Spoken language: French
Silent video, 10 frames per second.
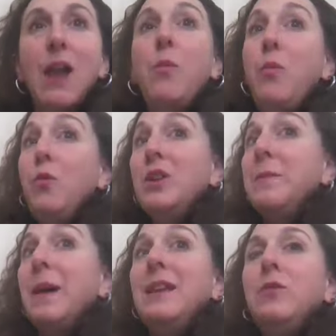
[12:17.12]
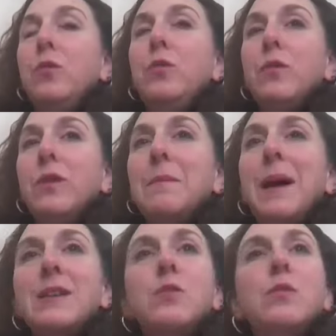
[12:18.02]
Alors pourquoi j'ai parlé de
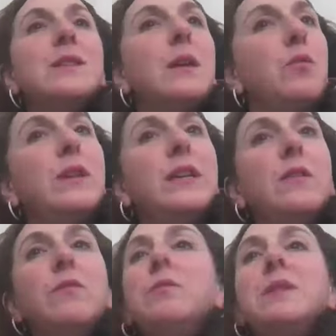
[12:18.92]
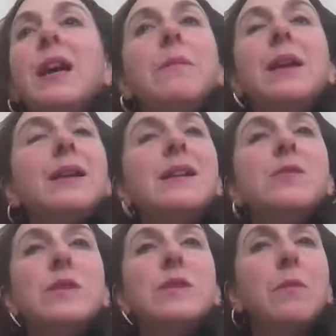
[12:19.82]
réparation symbolique Vous me direz, mais
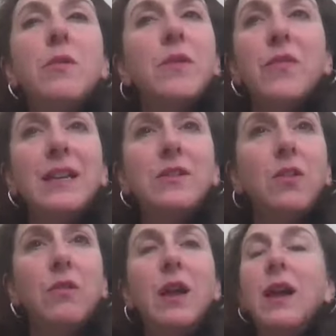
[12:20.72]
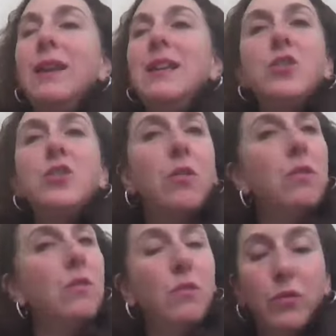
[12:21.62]
qu'est-ce que le symbole vient faire là-dedans Les
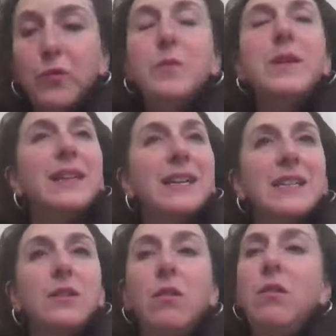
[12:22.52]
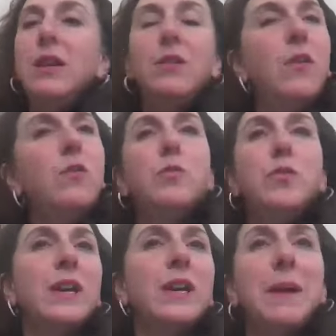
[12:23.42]
gens ont subi un accident, ils veulent
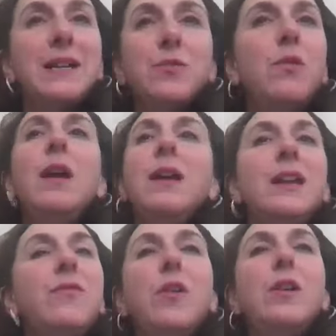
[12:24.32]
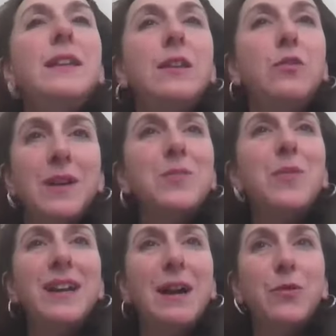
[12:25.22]
obtenir réparation, ils veulent des
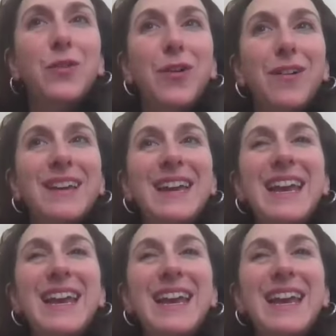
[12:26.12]
dédommagements à la hauteur.